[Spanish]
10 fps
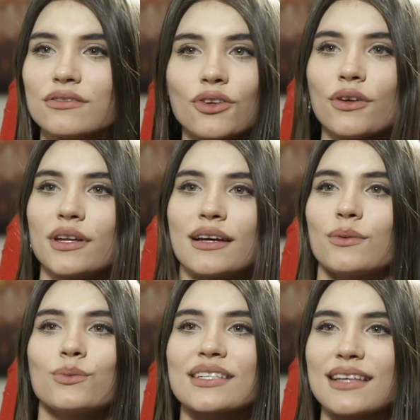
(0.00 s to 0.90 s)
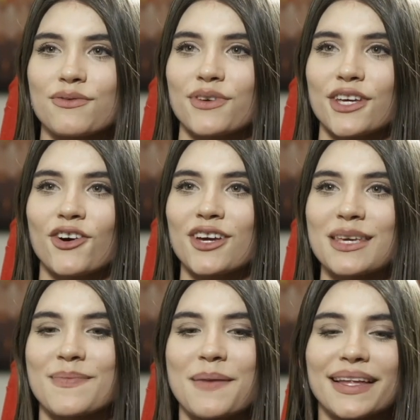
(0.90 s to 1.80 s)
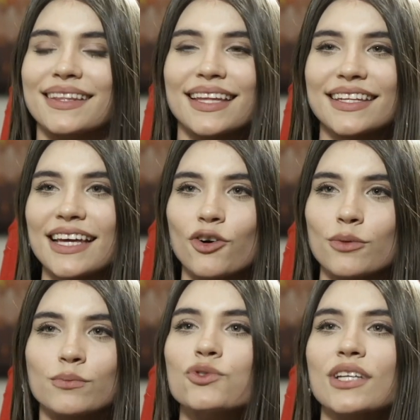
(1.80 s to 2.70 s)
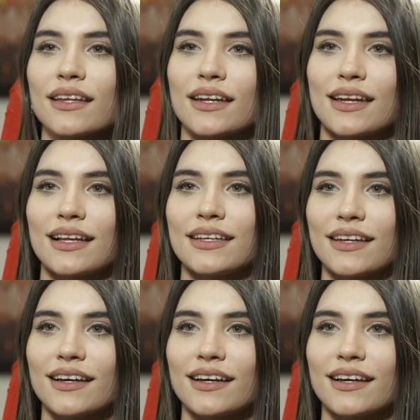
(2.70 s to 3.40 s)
todo era un desafío y me mantenía con mucha adrenalina.